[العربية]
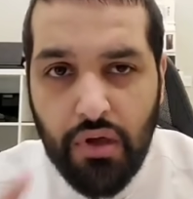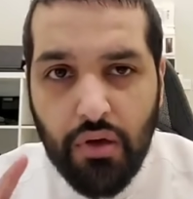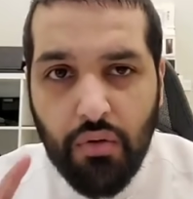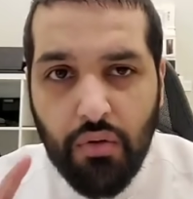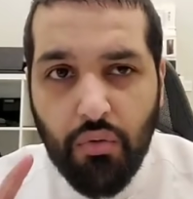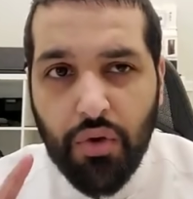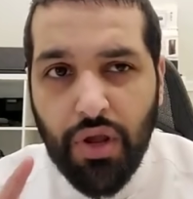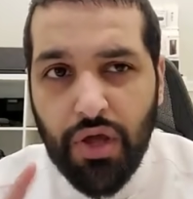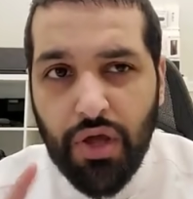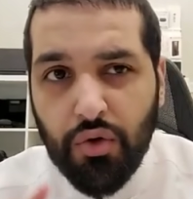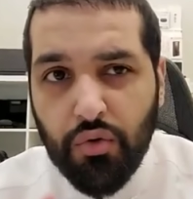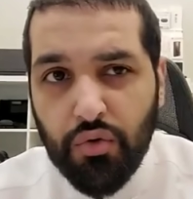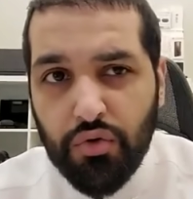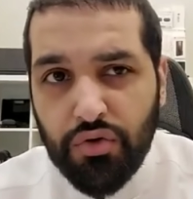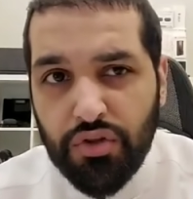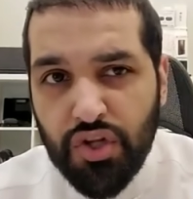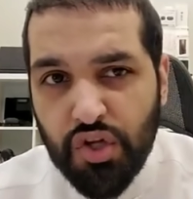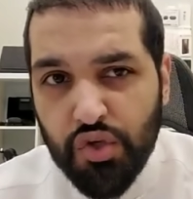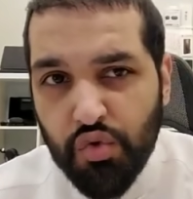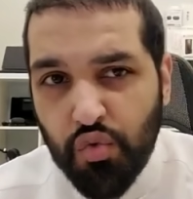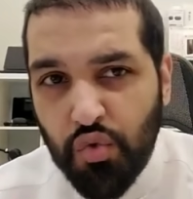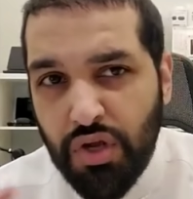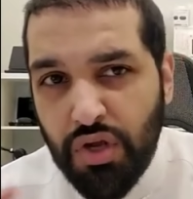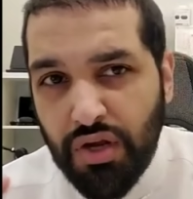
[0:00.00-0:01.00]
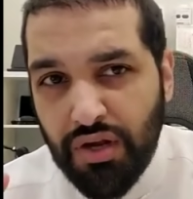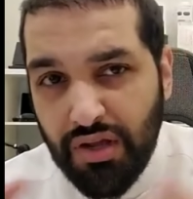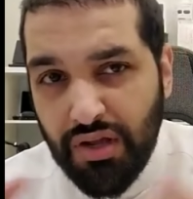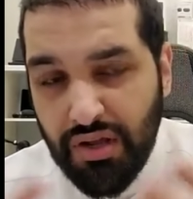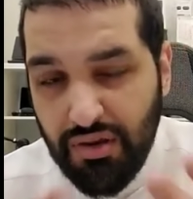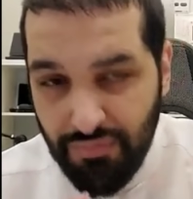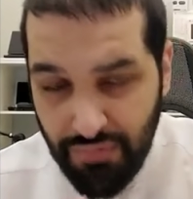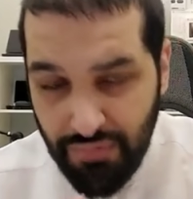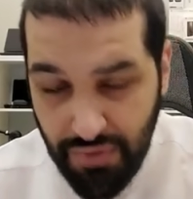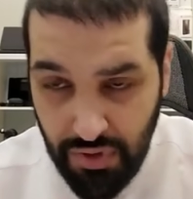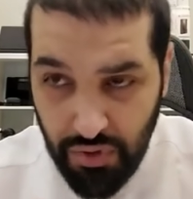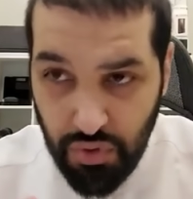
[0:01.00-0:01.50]
وراح يكون التصوير
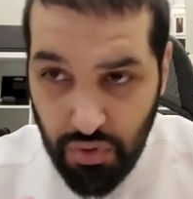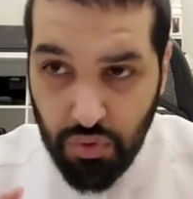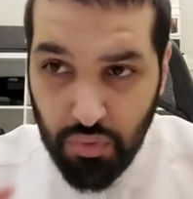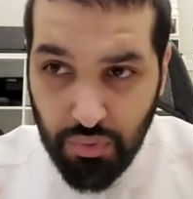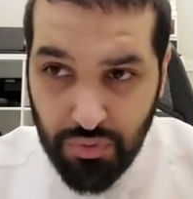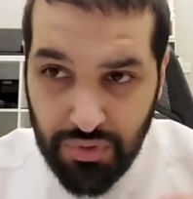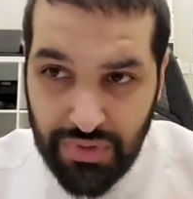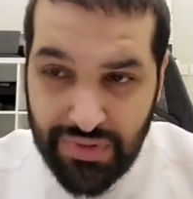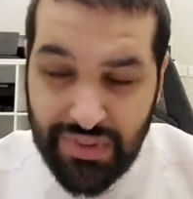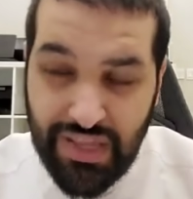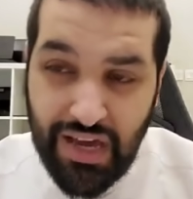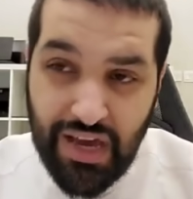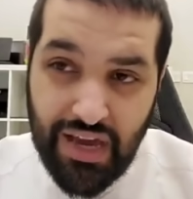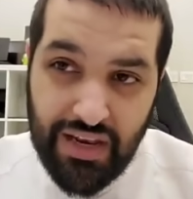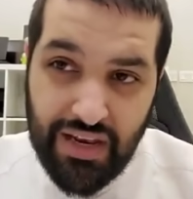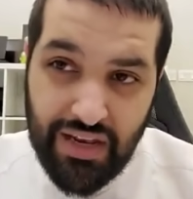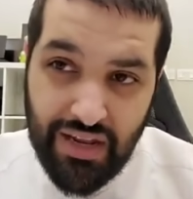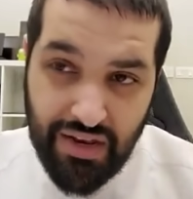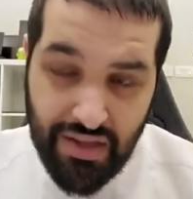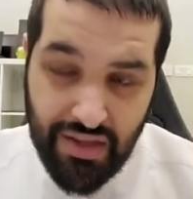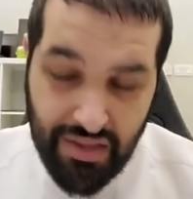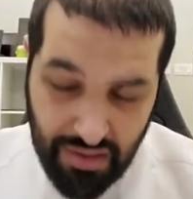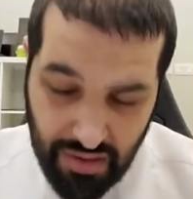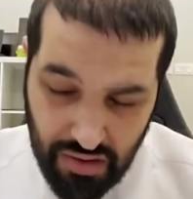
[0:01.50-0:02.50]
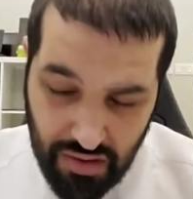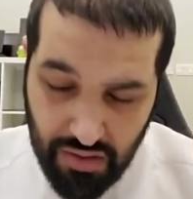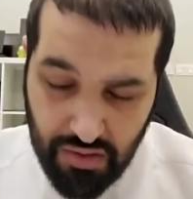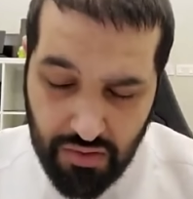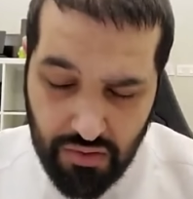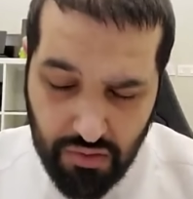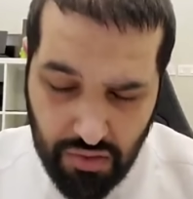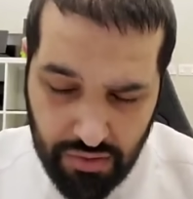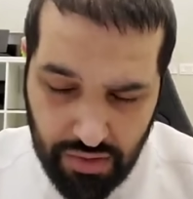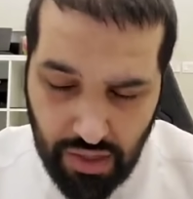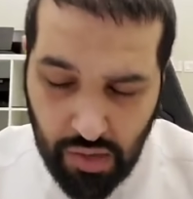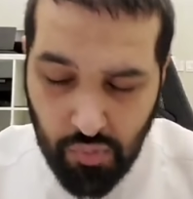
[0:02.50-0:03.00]
الفيديو اللي داخل لانه يقدر
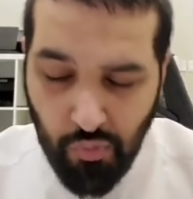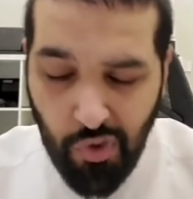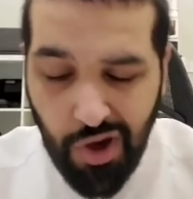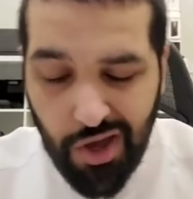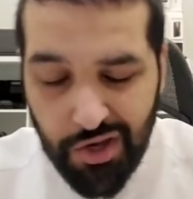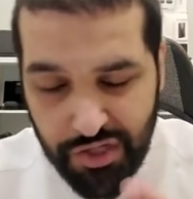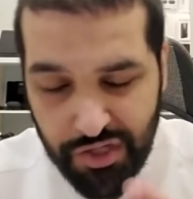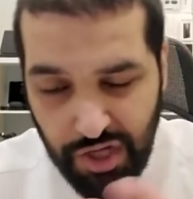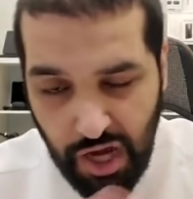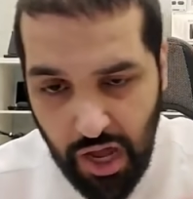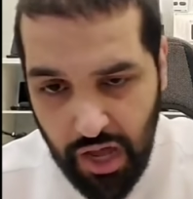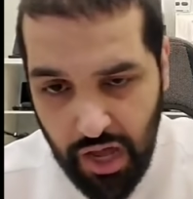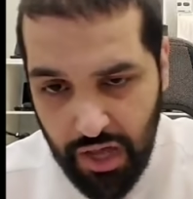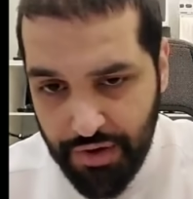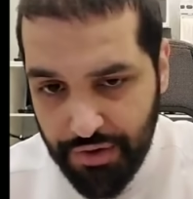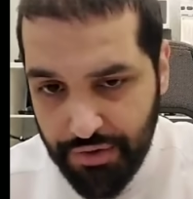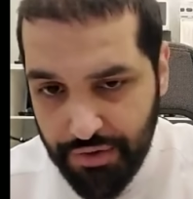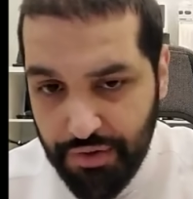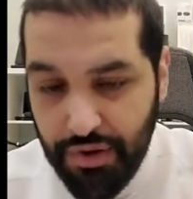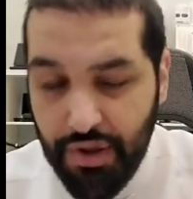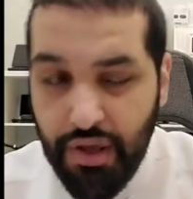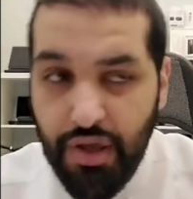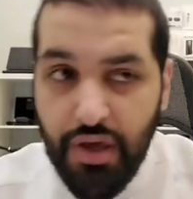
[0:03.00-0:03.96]
يضغط على المعالج حار